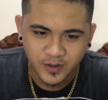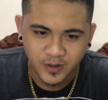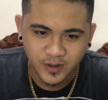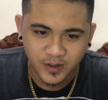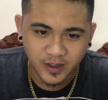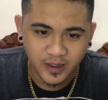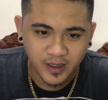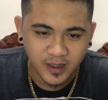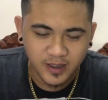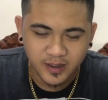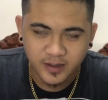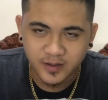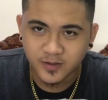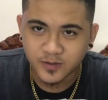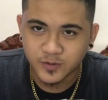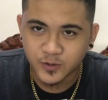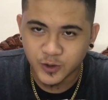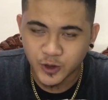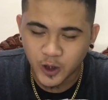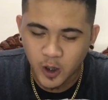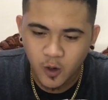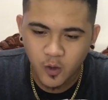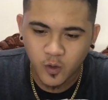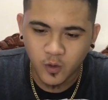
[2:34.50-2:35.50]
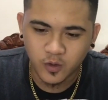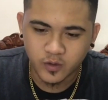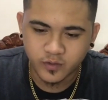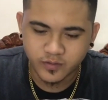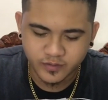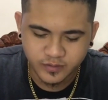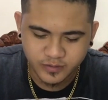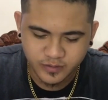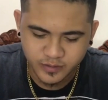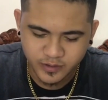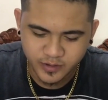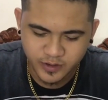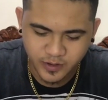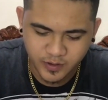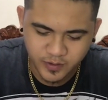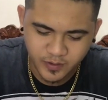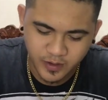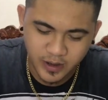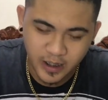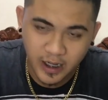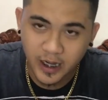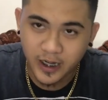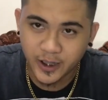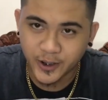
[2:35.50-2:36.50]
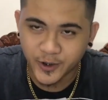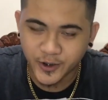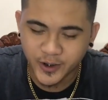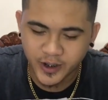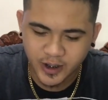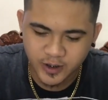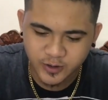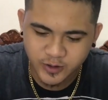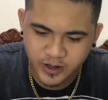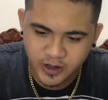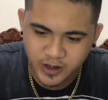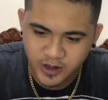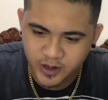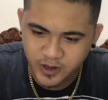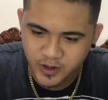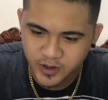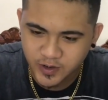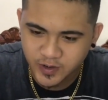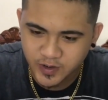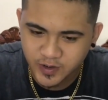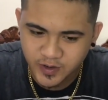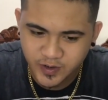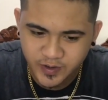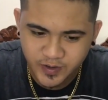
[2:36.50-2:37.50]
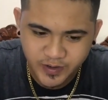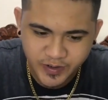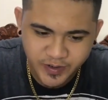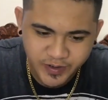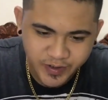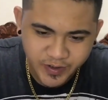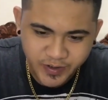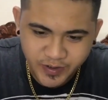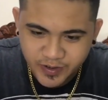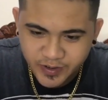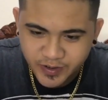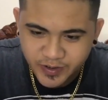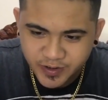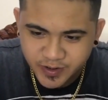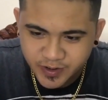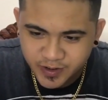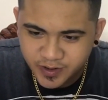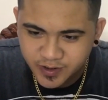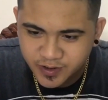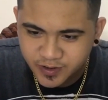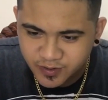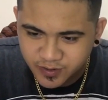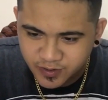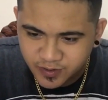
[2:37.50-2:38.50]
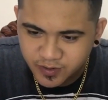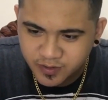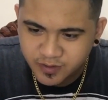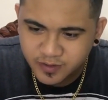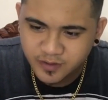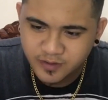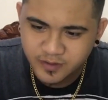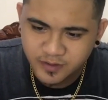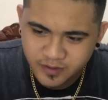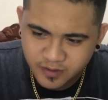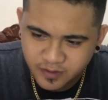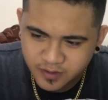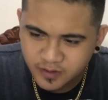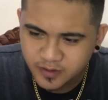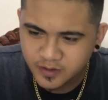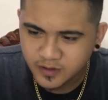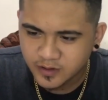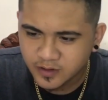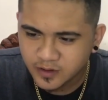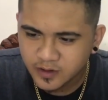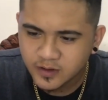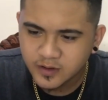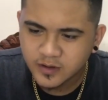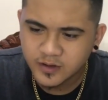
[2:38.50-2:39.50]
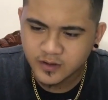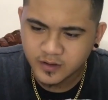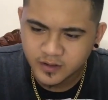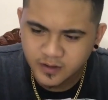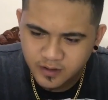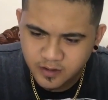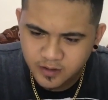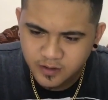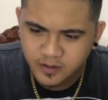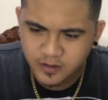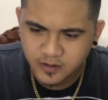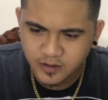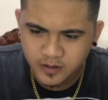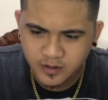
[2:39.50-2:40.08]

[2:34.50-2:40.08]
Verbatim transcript: yun nga, Joe So, kilala nyo na kung sino yun. Takba, nakakahiya naman sa pang